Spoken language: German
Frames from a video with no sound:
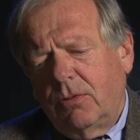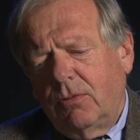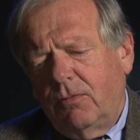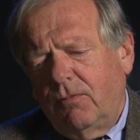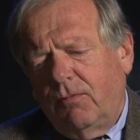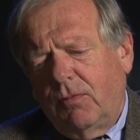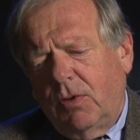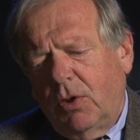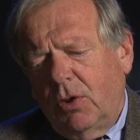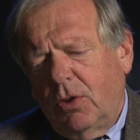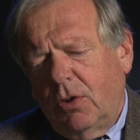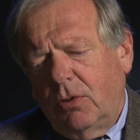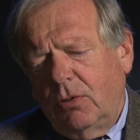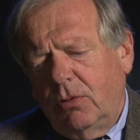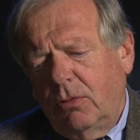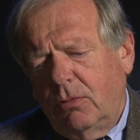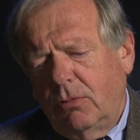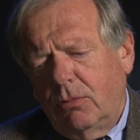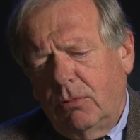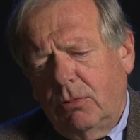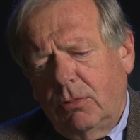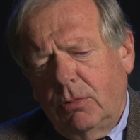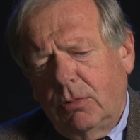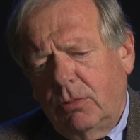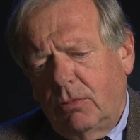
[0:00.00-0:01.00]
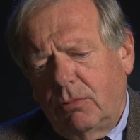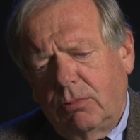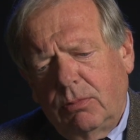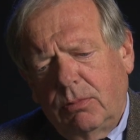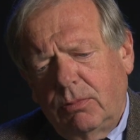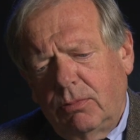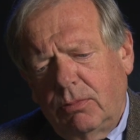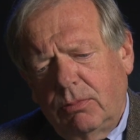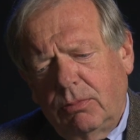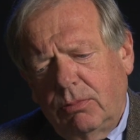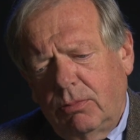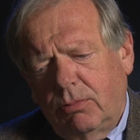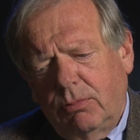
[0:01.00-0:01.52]
äh, Wochen
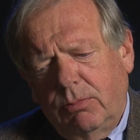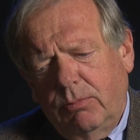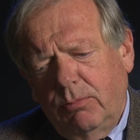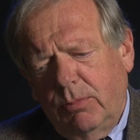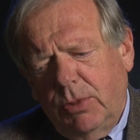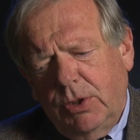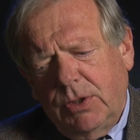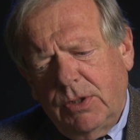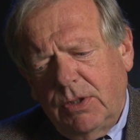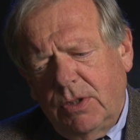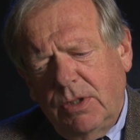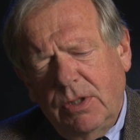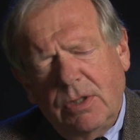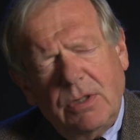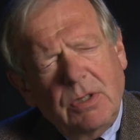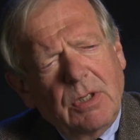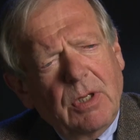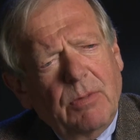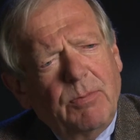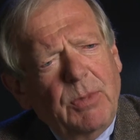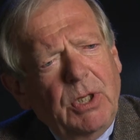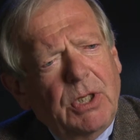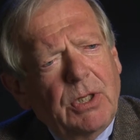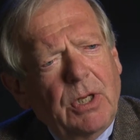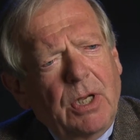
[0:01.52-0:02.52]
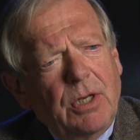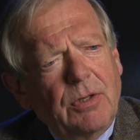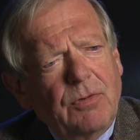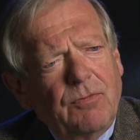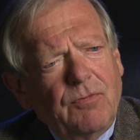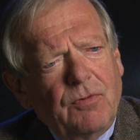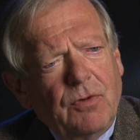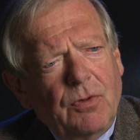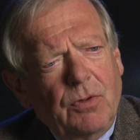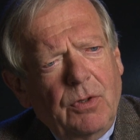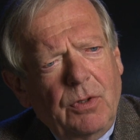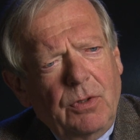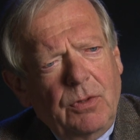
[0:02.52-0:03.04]
äh, mich nicht damit
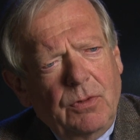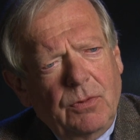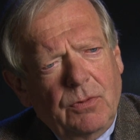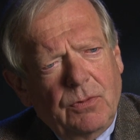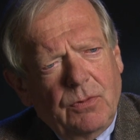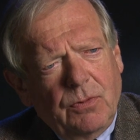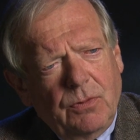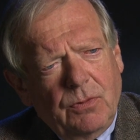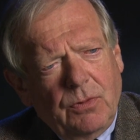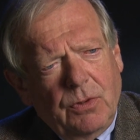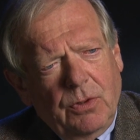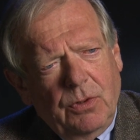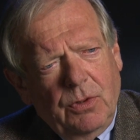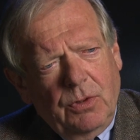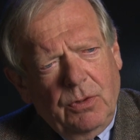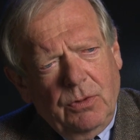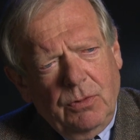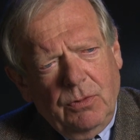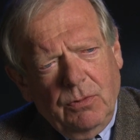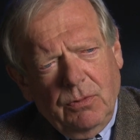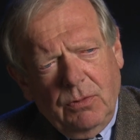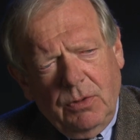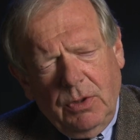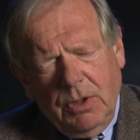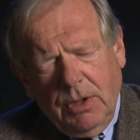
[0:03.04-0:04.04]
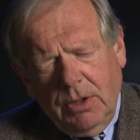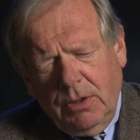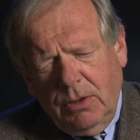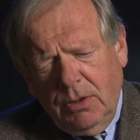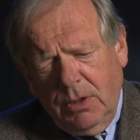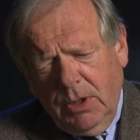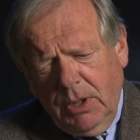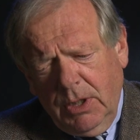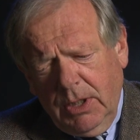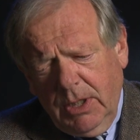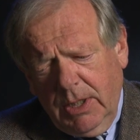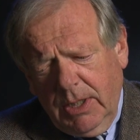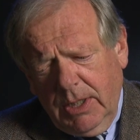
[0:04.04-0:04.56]
anfreunden zu können und dann